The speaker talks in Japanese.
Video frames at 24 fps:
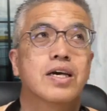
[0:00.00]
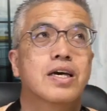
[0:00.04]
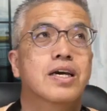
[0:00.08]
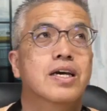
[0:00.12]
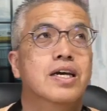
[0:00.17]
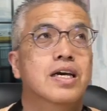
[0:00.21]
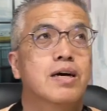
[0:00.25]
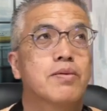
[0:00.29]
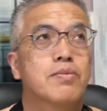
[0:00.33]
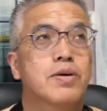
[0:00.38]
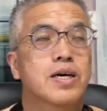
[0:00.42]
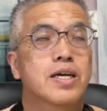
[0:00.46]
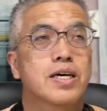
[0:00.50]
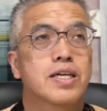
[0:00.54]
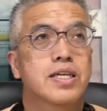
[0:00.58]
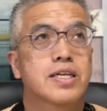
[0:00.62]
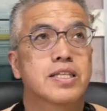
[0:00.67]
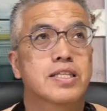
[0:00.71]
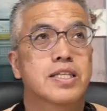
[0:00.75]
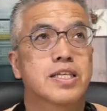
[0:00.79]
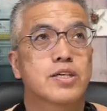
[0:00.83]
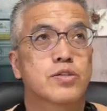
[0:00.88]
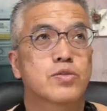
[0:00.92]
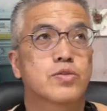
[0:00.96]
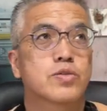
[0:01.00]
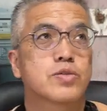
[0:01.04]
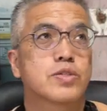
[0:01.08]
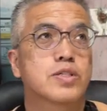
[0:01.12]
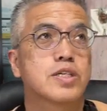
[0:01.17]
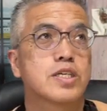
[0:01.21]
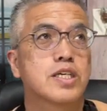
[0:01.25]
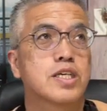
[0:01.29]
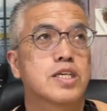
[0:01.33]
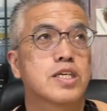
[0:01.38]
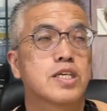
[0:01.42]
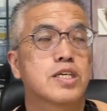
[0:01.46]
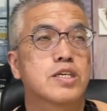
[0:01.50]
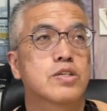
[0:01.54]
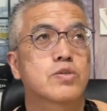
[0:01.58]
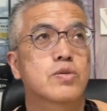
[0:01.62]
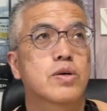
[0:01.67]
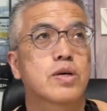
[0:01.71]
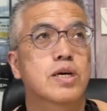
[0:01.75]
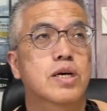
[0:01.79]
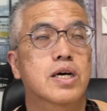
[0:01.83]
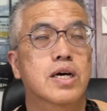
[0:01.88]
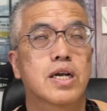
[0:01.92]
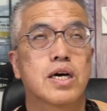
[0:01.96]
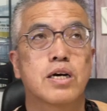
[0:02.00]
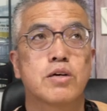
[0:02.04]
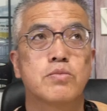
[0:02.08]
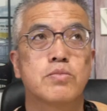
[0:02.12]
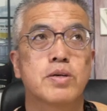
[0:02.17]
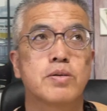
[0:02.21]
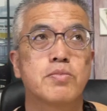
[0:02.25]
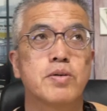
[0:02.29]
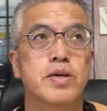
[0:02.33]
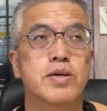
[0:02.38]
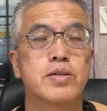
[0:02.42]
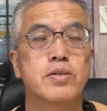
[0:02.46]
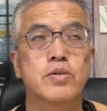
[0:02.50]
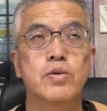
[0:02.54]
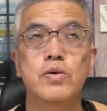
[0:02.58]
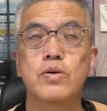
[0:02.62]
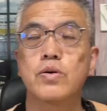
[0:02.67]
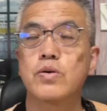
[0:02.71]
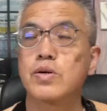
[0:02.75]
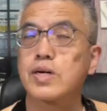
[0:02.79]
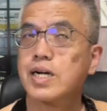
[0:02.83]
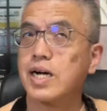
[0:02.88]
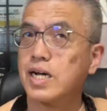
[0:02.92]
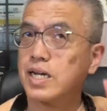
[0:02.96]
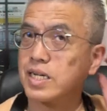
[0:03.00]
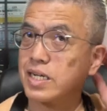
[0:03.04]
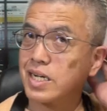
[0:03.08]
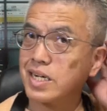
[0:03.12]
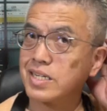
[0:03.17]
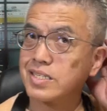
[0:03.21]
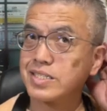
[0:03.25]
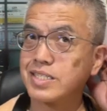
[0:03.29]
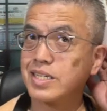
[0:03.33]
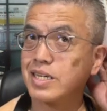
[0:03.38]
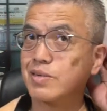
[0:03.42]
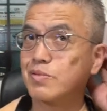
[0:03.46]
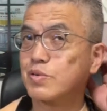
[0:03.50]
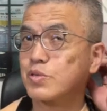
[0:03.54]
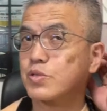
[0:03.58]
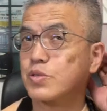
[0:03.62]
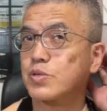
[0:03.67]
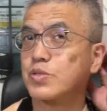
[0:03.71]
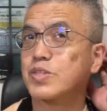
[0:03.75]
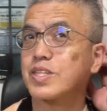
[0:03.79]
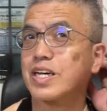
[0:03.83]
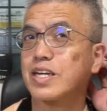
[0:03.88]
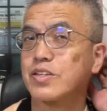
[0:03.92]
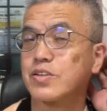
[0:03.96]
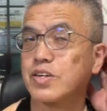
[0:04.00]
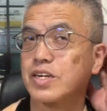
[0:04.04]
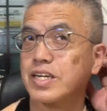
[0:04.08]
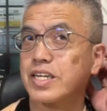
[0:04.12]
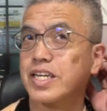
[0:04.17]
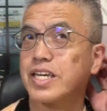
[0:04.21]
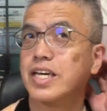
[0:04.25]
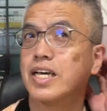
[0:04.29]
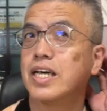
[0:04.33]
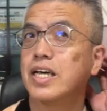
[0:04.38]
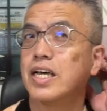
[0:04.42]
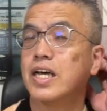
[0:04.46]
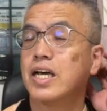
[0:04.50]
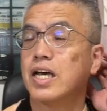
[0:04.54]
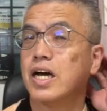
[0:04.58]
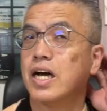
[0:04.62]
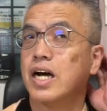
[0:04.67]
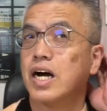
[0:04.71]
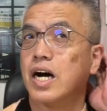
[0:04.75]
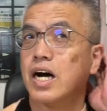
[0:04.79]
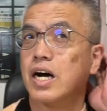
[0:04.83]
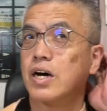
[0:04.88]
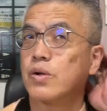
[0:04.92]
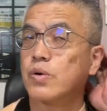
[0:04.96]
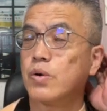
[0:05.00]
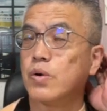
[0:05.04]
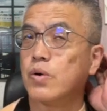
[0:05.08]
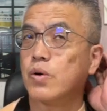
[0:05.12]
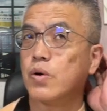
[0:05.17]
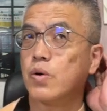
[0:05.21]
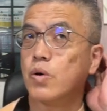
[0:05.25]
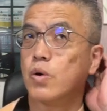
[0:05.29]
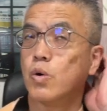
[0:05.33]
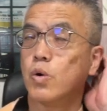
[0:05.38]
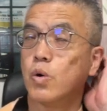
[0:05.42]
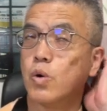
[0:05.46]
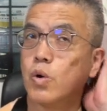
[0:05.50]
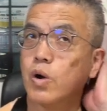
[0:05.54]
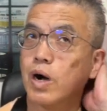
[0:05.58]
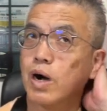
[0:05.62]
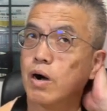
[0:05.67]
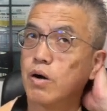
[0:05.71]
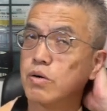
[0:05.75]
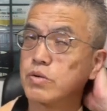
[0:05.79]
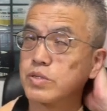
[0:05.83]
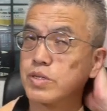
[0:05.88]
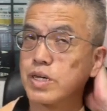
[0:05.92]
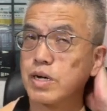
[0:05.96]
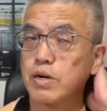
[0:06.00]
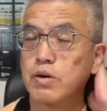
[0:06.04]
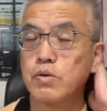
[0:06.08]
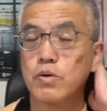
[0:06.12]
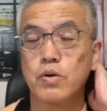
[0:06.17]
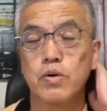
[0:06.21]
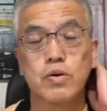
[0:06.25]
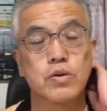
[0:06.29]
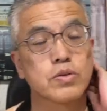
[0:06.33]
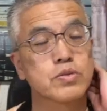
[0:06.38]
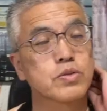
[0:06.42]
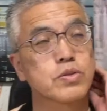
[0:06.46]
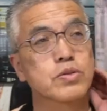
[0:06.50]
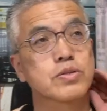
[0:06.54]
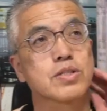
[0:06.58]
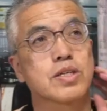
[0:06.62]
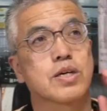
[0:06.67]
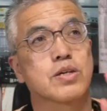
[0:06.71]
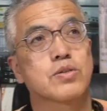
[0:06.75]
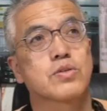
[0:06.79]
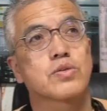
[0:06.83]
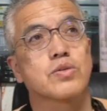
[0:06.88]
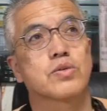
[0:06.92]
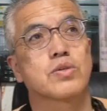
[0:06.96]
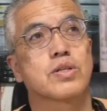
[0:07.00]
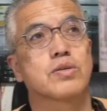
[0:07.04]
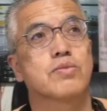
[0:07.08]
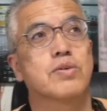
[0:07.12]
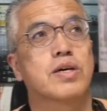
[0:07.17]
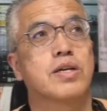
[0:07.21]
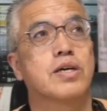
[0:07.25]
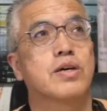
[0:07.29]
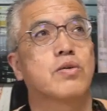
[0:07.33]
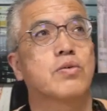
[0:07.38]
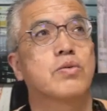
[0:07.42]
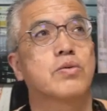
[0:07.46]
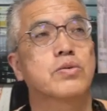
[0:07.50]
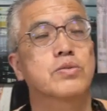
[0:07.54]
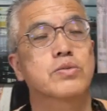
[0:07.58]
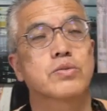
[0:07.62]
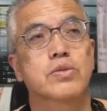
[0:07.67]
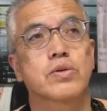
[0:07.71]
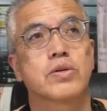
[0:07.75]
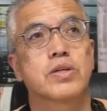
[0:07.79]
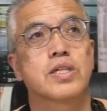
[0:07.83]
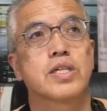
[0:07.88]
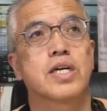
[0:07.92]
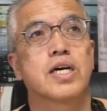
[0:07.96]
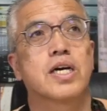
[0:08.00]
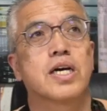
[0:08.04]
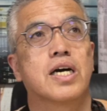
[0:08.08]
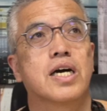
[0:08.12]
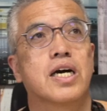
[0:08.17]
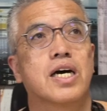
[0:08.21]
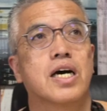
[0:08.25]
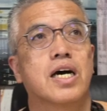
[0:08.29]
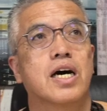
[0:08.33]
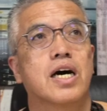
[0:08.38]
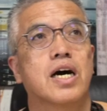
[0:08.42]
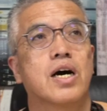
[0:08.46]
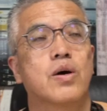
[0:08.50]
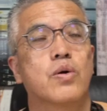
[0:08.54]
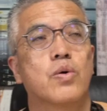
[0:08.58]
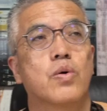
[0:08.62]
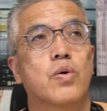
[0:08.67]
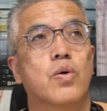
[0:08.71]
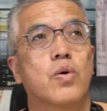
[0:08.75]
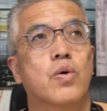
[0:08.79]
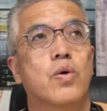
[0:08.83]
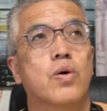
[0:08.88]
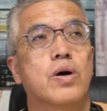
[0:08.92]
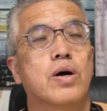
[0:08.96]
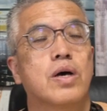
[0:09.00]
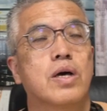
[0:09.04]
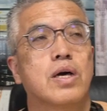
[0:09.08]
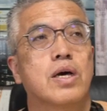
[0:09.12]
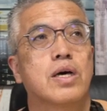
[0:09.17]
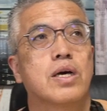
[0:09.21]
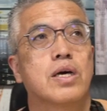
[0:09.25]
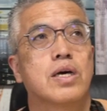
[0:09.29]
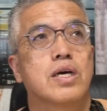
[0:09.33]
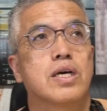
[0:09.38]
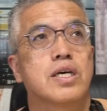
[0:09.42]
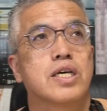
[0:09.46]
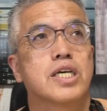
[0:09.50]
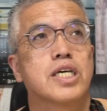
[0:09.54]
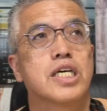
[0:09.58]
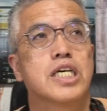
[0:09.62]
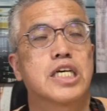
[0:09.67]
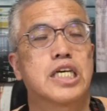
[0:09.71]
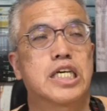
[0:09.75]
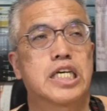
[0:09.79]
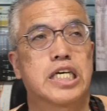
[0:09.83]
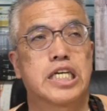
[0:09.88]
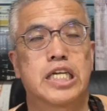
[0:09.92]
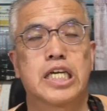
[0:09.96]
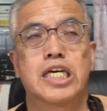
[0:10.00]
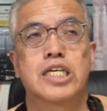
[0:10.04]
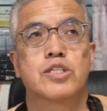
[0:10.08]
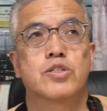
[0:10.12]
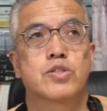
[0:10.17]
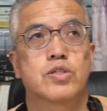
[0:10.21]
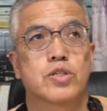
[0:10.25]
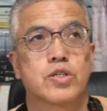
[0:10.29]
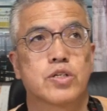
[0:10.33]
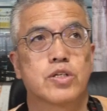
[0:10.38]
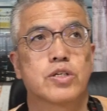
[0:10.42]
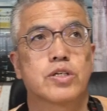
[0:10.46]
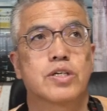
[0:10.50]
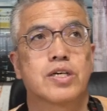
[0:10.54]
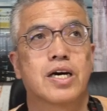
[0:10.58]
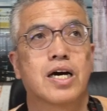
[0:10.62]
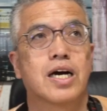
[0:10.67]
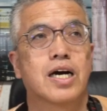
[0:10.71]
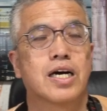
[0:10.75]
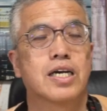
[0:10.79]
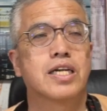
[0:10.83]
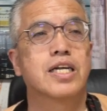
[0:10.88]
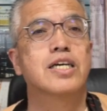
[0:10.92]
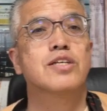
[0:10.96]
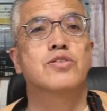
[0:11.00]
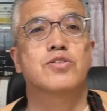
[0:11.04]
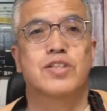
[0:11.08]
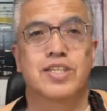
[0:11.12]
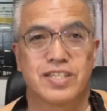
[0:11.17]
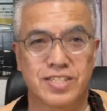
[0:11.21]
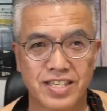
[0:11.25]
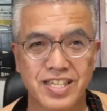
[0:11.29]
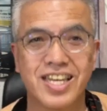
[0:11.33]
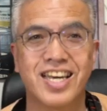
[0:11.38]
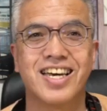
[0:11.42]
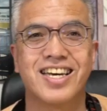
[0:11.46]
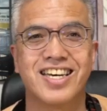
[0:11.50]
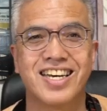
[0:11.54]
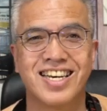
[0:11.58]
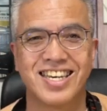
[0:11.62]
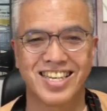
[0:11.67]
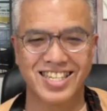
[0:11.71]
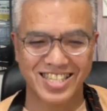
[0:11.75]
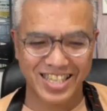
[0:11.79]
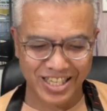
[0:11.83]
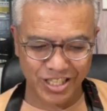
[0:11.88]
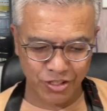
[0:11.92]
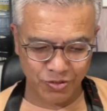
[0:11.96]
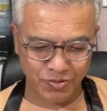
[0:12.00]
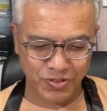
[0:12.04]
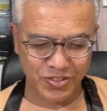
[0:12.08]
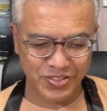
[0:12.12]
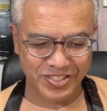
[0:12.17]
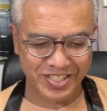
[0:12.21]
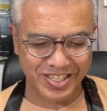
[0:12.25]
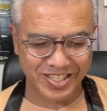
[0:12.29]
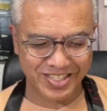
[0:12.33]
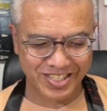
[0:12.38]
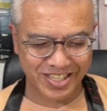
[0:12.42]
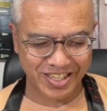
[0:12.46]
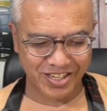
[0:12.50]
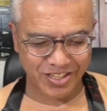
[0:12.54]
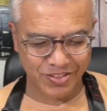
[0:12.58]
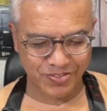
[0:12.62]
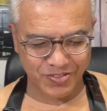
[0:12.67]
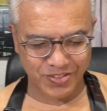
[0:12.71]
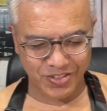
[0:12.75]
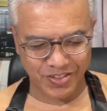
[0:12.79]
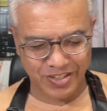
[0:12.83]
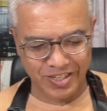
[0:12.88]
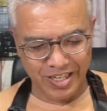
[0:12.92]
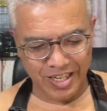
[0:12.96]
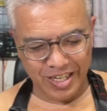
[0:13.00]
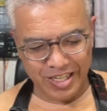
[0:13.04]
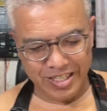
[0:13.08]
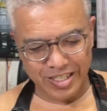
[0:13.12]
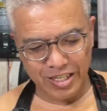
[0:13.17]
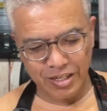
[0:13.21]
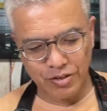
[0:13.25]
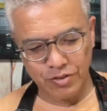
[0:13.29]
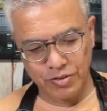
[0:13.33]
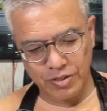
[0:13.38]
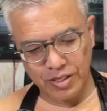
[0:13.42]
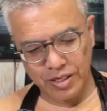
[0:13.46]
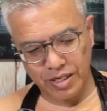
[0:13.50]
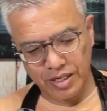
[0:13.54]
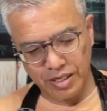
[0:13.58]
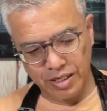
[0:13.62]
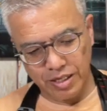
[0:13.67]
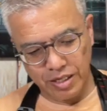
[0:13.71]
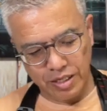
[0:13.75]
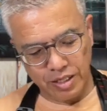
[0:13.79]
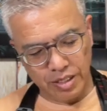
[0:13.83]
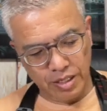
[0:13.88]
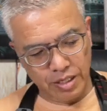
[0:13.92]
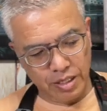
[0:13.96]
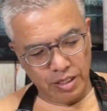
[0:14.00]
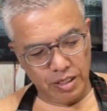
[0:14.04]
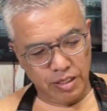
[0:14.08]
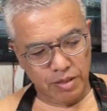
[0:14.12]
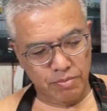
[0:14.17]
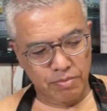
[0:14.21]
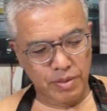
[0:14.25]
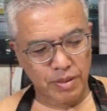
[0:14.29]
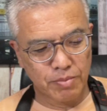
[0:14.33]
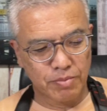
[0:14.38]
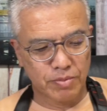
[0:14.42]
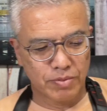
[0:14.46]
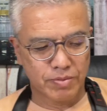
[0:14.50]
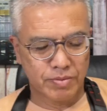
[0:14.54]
カメラですし、それから海辺の海岸線を撮ったりとかね、青空を撮ったりするにはね、本当にねいいレンズですねだと思うんですけれども、なのでまあ